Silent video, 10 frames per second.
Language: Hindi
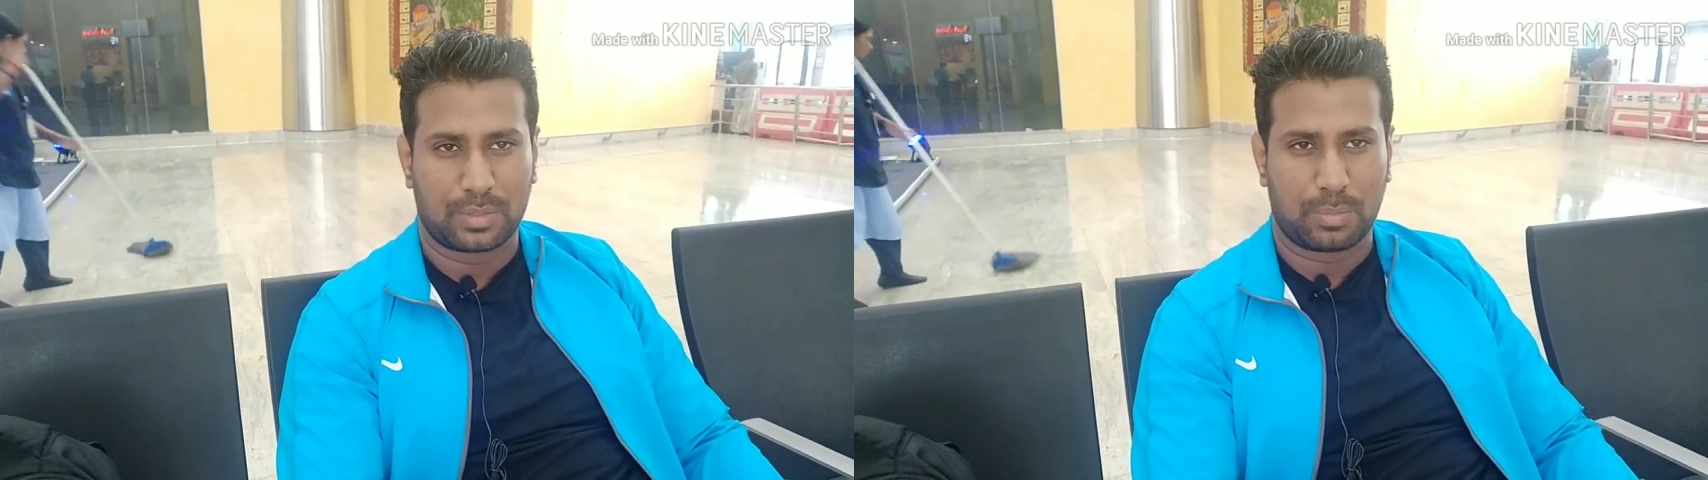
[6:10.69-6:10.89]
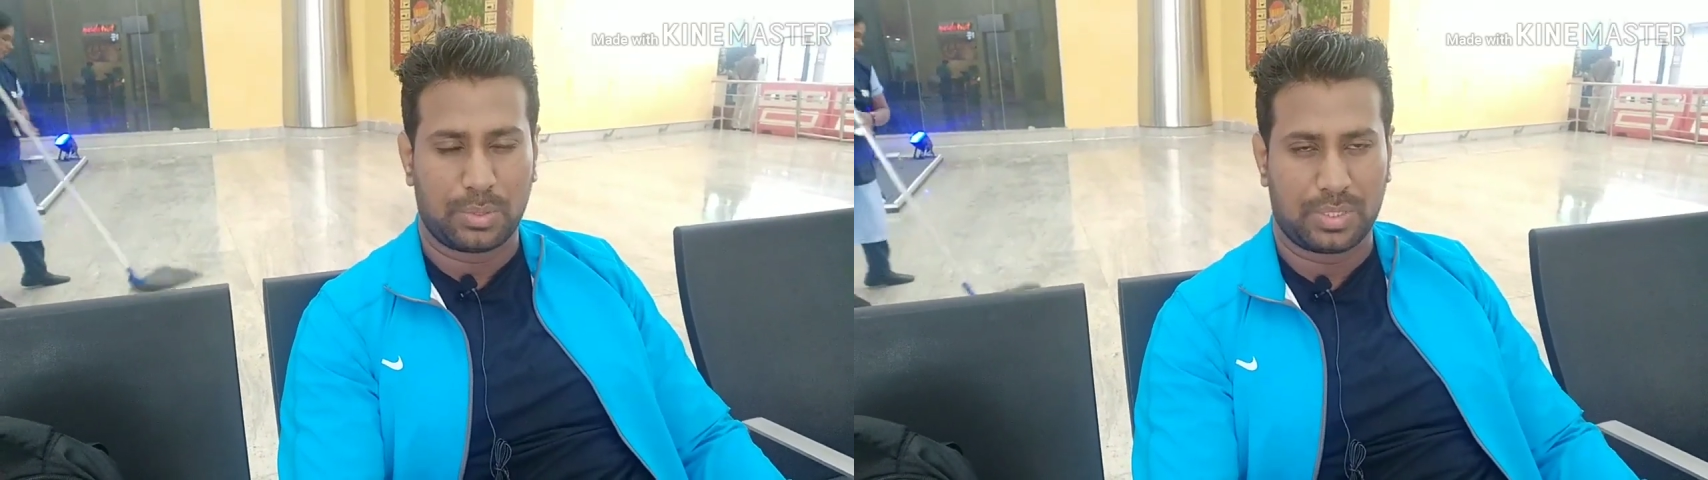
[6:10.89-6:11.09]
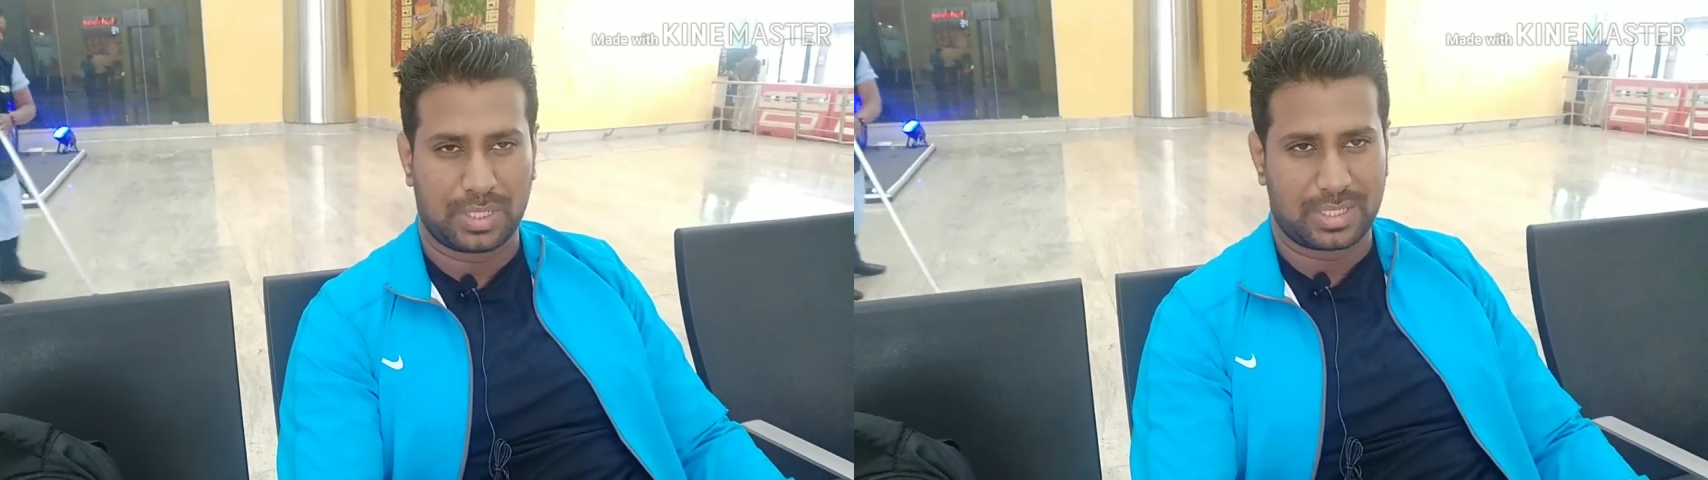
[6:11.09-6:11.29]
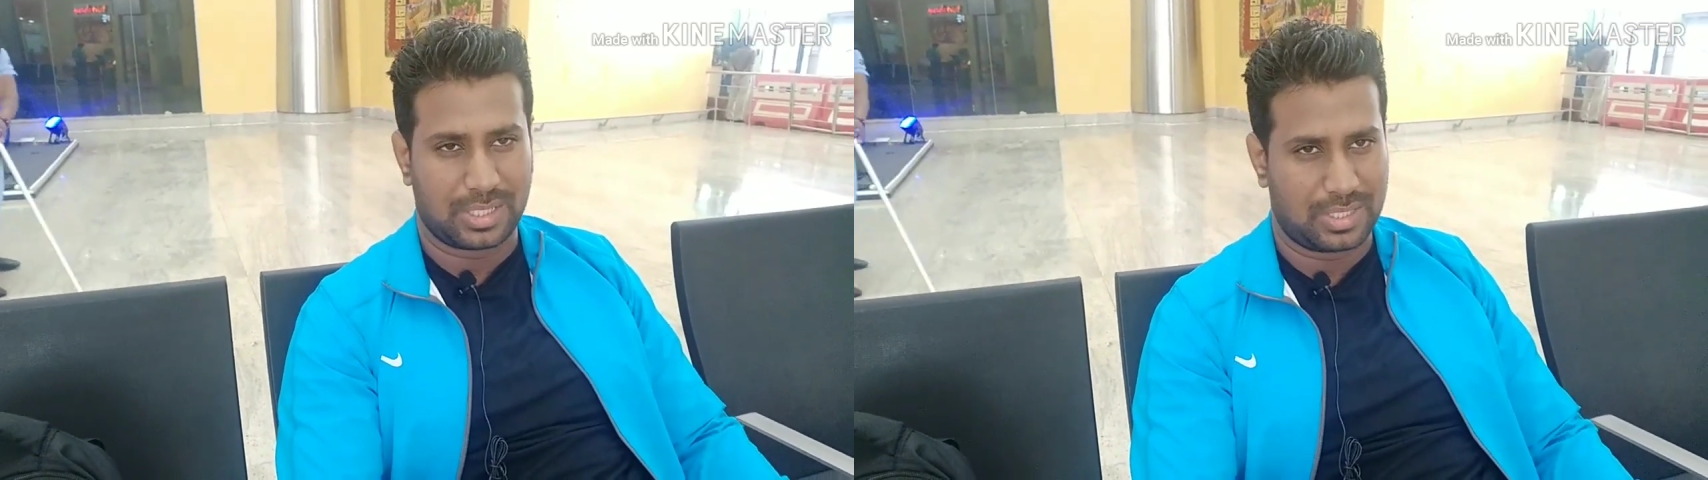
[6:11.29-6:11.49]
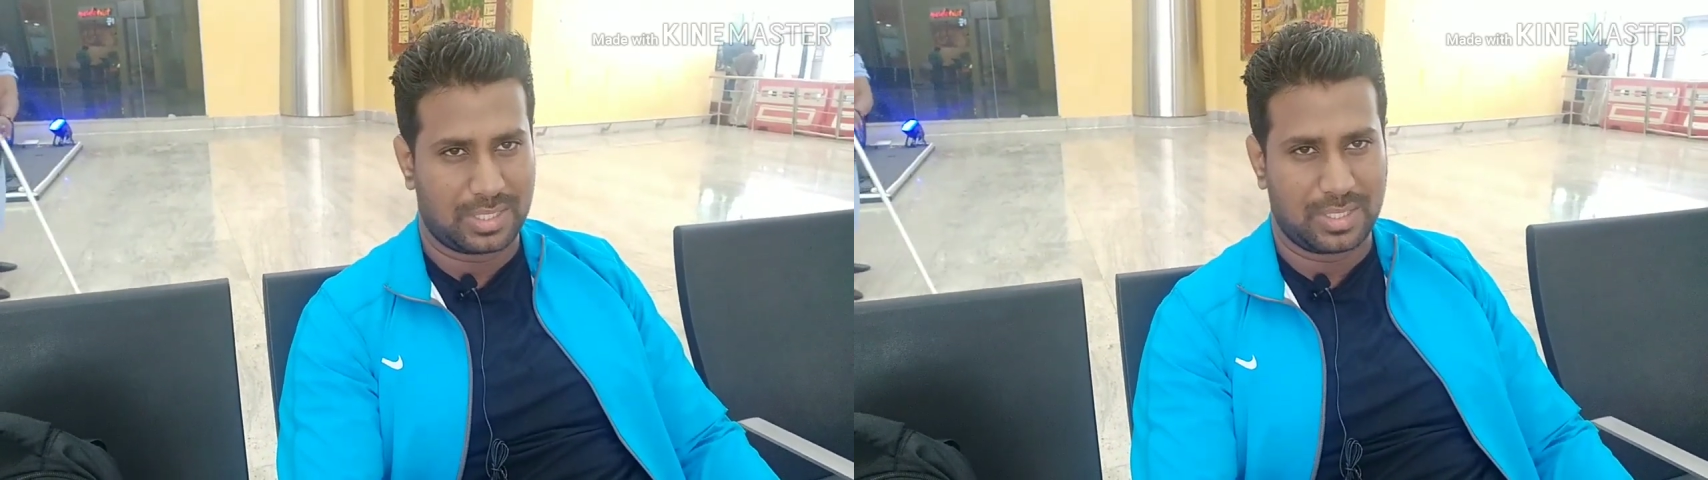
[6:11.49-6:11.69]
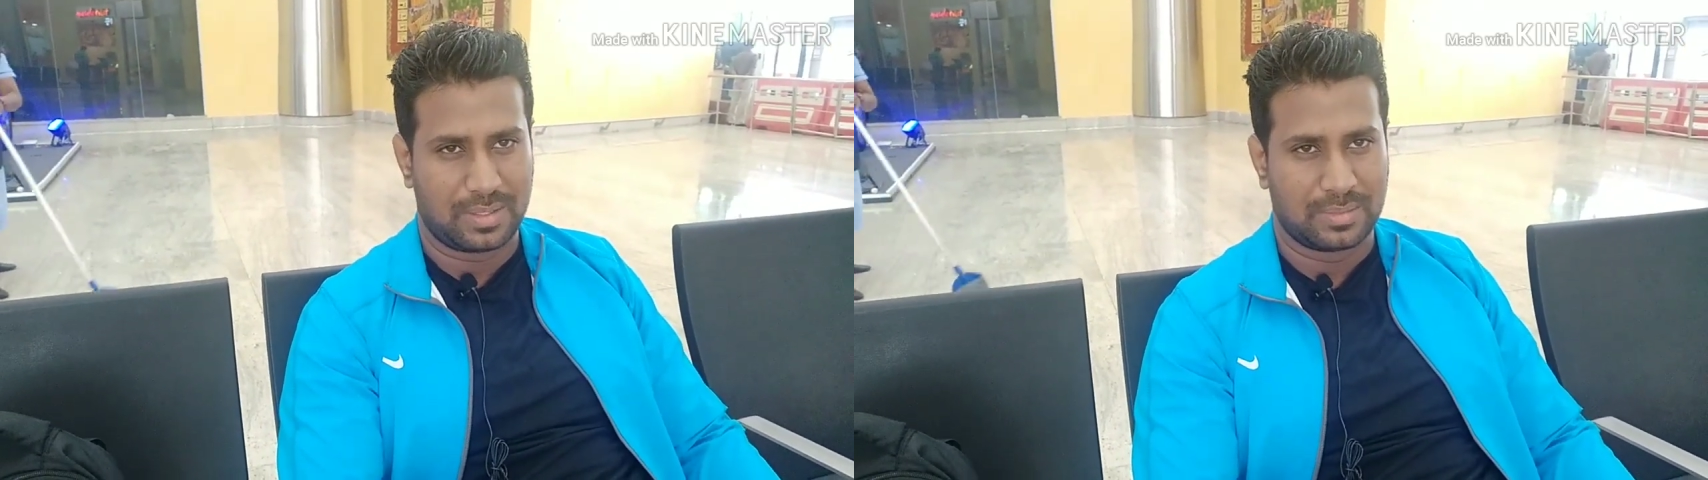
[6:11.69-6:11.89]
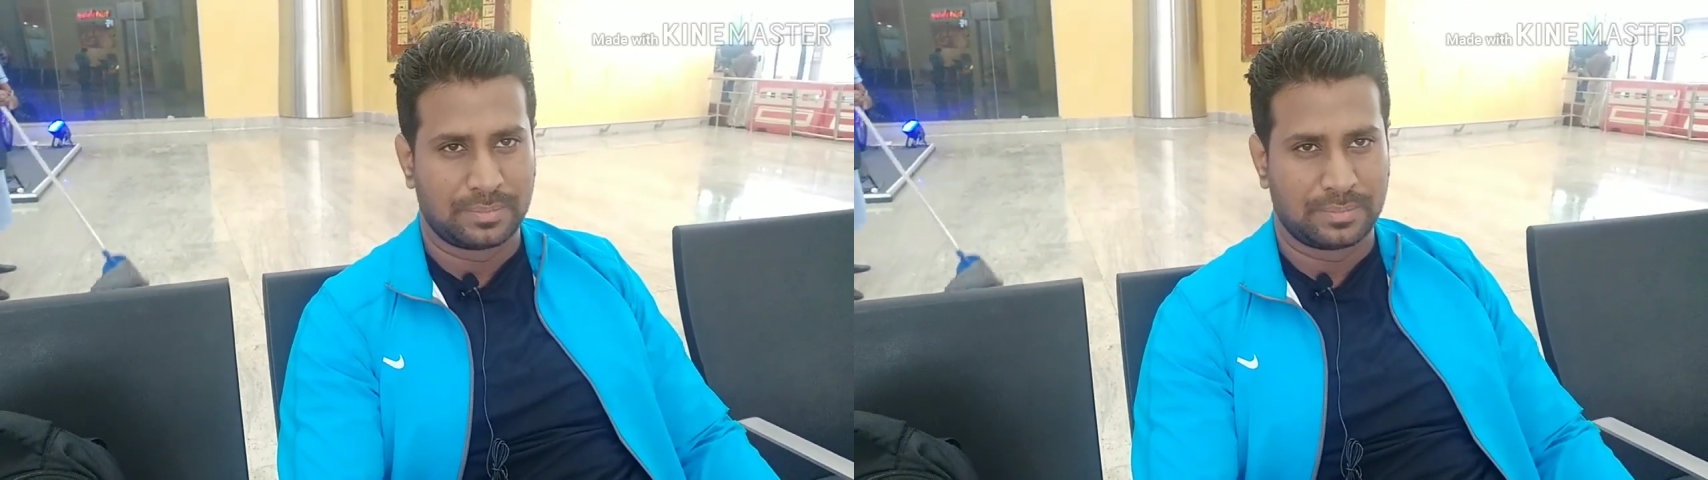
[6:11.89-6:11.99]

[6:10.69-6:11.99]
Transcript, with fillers: तो बहुत ही अच्छा चीज़ है